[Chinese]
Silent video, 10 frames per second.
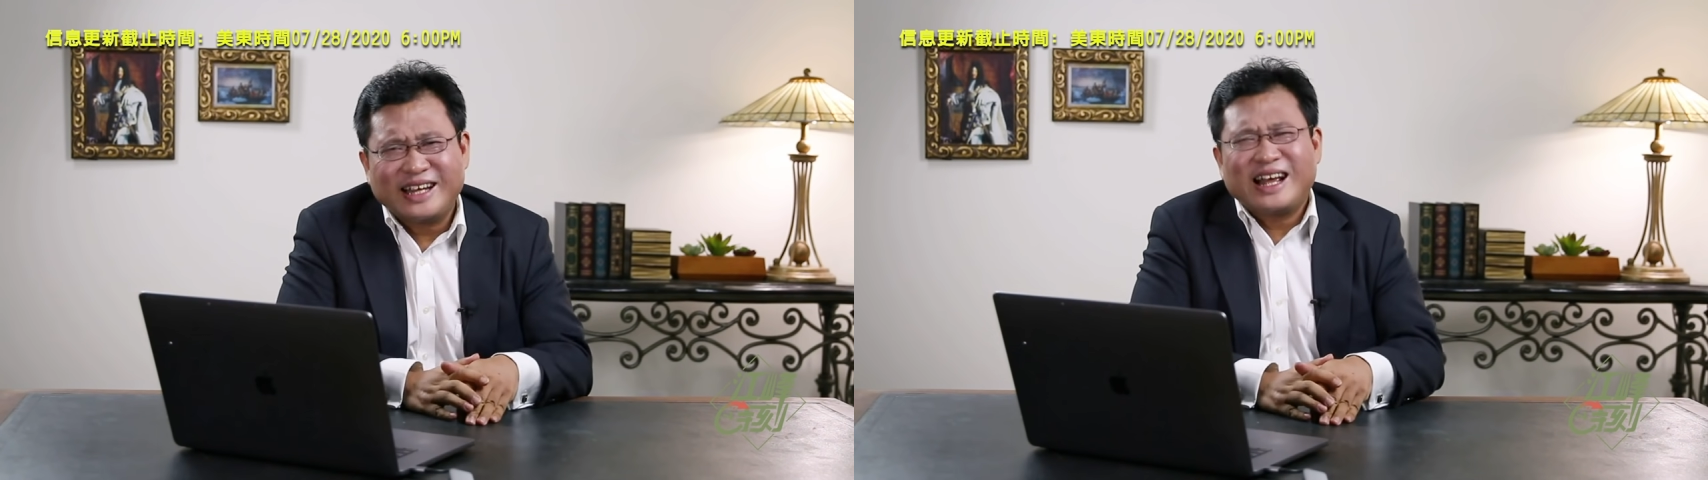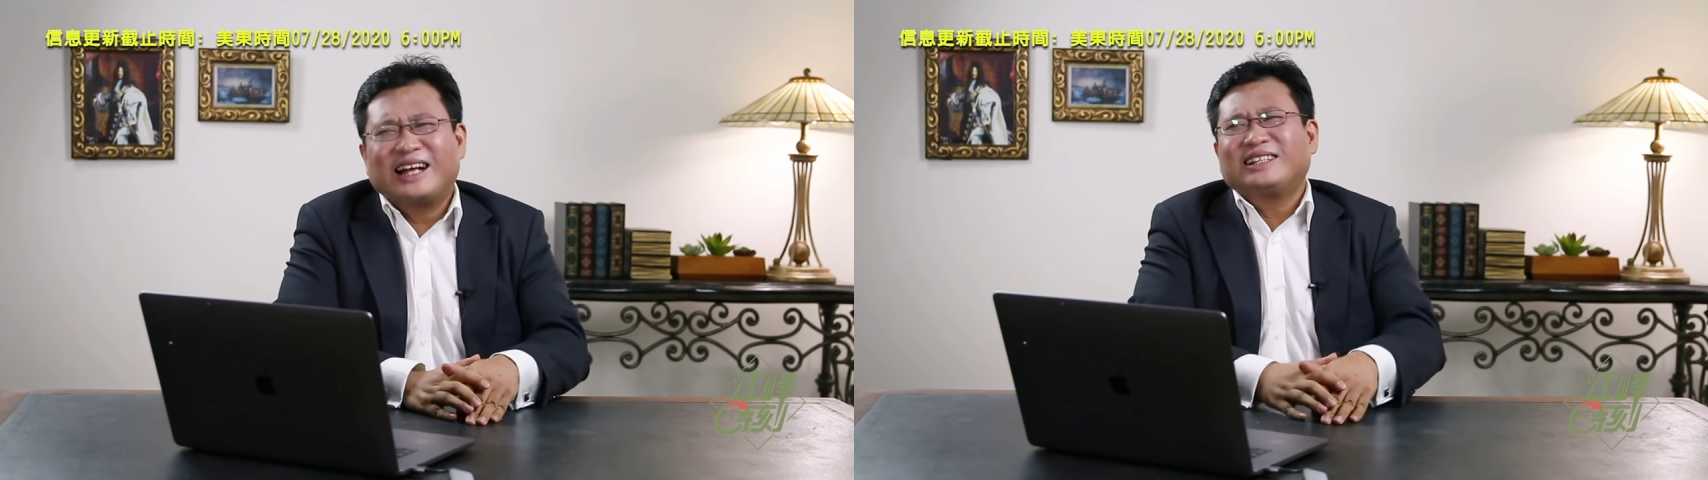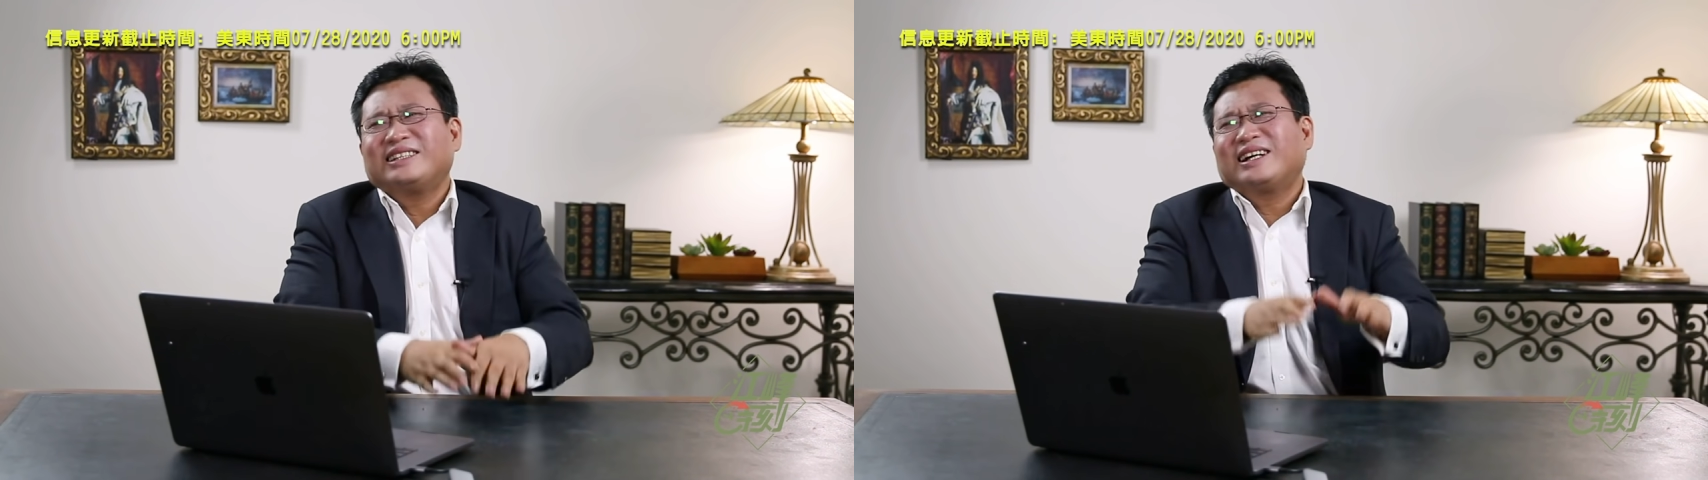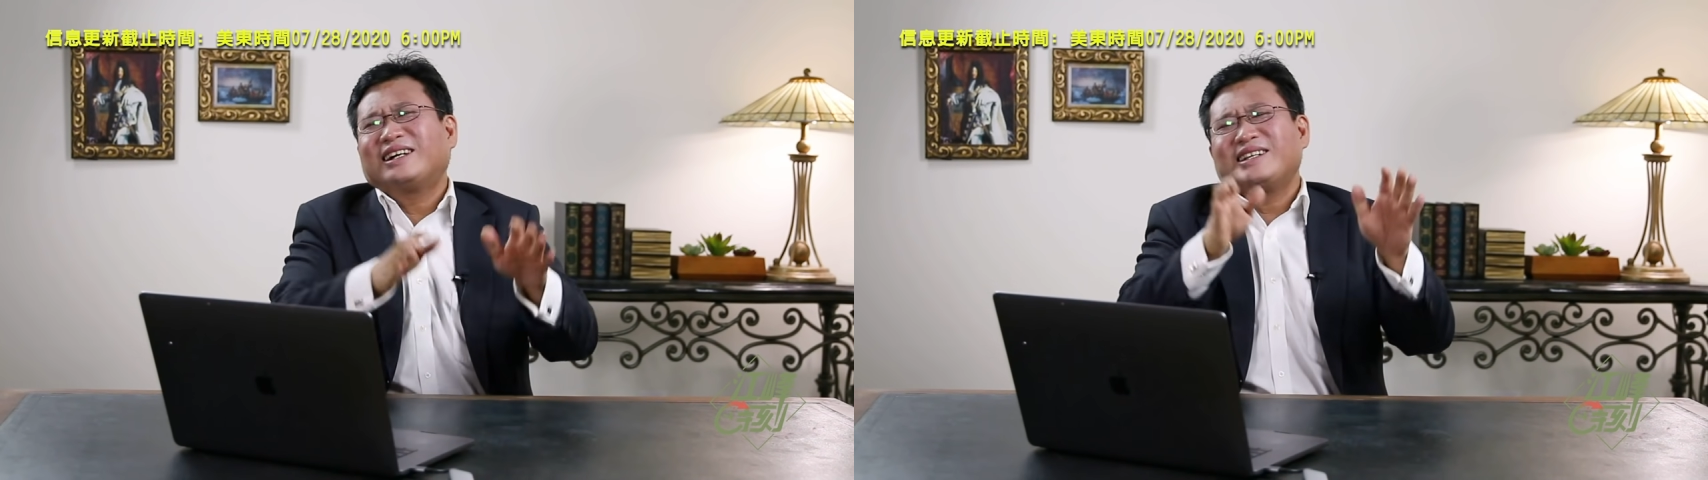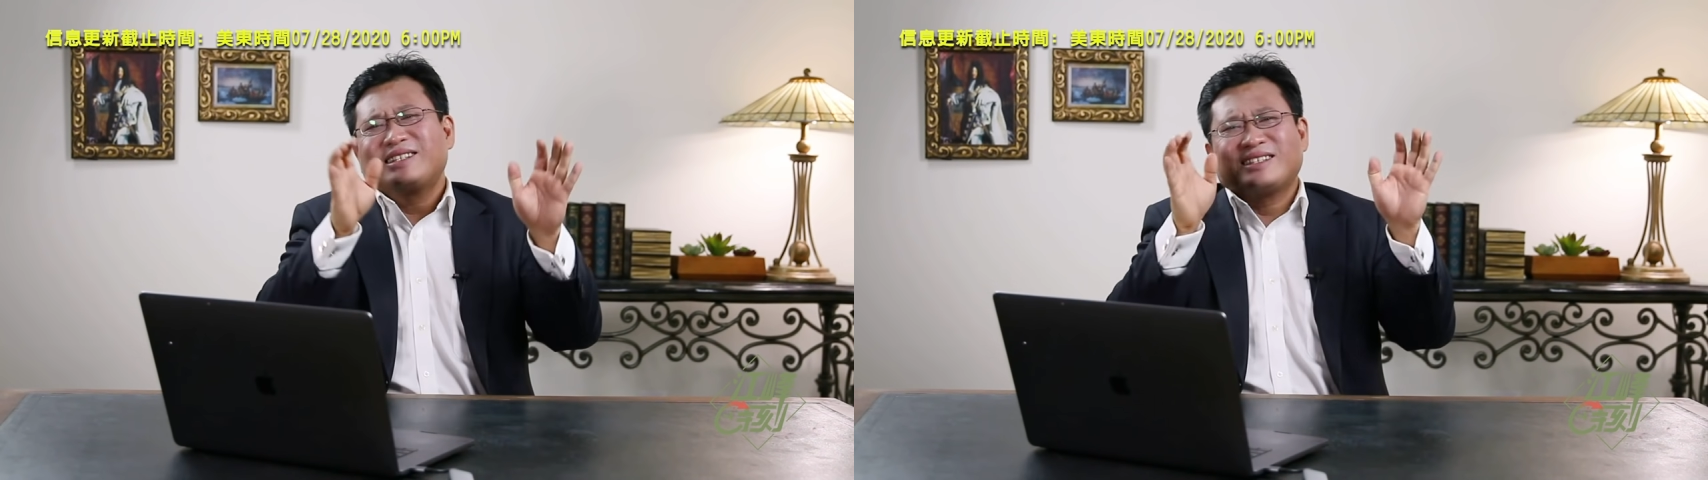哎呀，这下
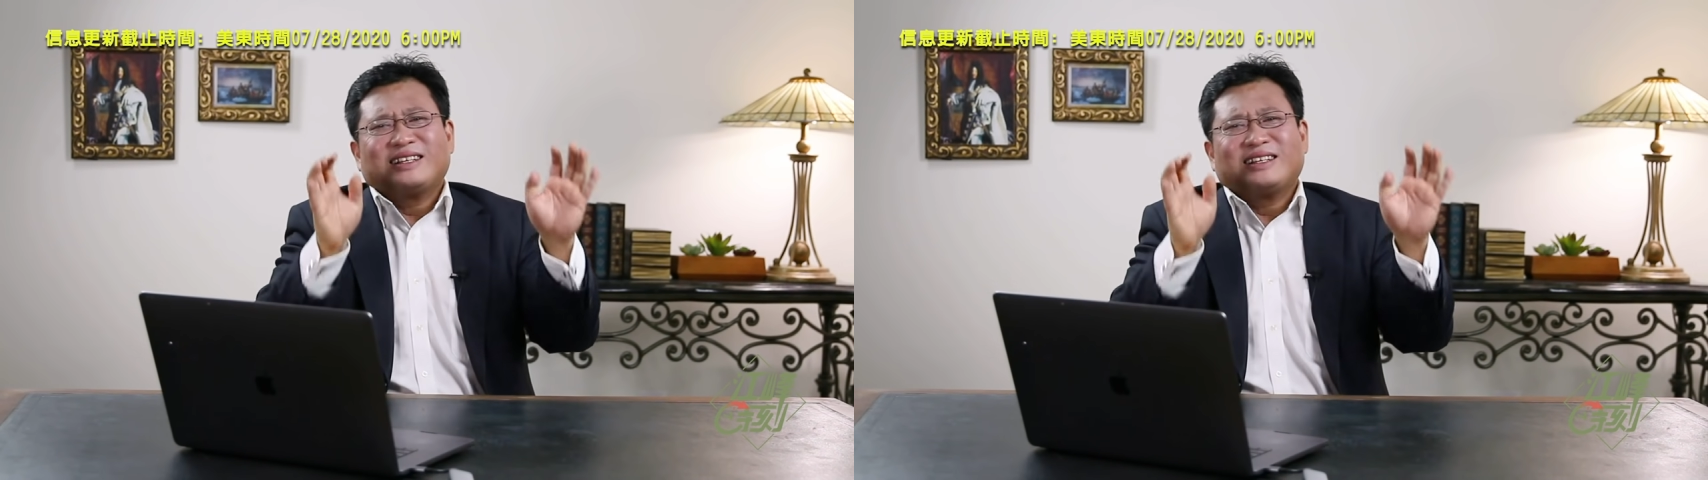可以死